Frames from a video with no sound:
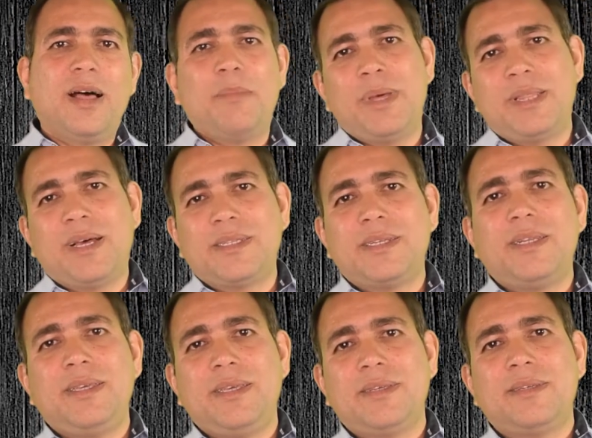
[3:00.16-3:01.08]
हमें अंदाजा
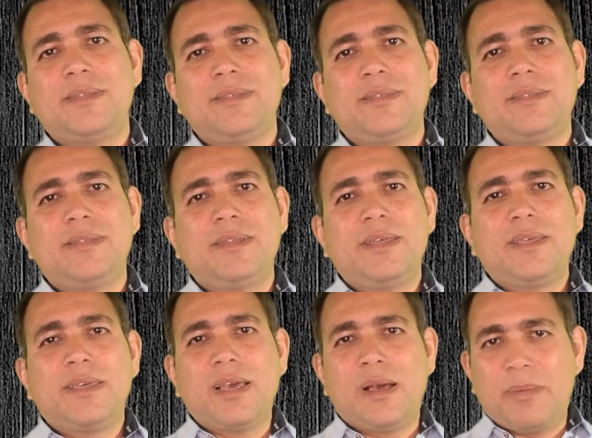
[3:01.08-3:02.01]
नहीं है
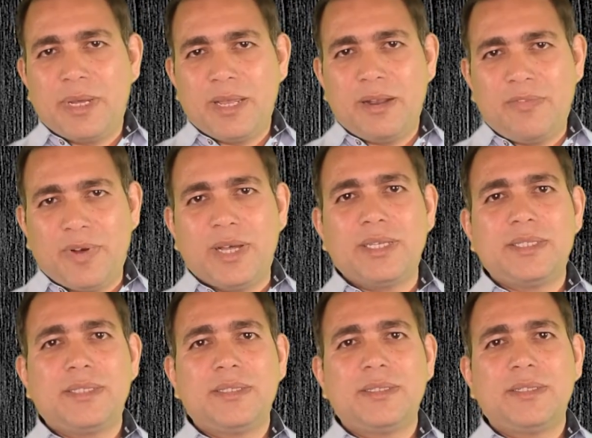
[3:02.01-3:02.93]
कि हमारे
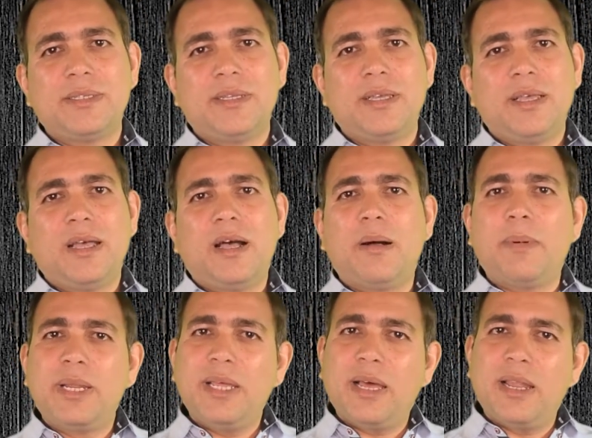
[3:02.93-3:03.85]
अल्फाज
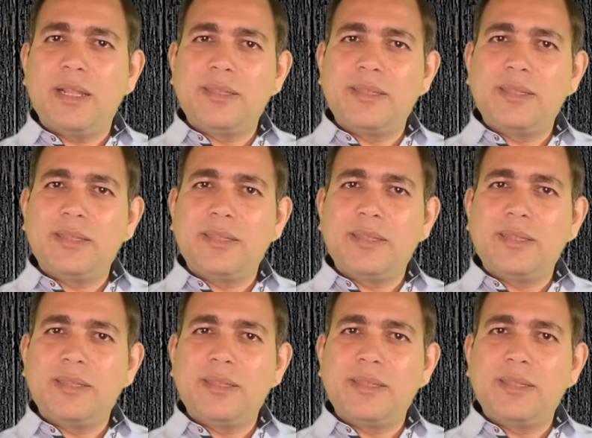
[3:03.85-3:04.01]
हमारी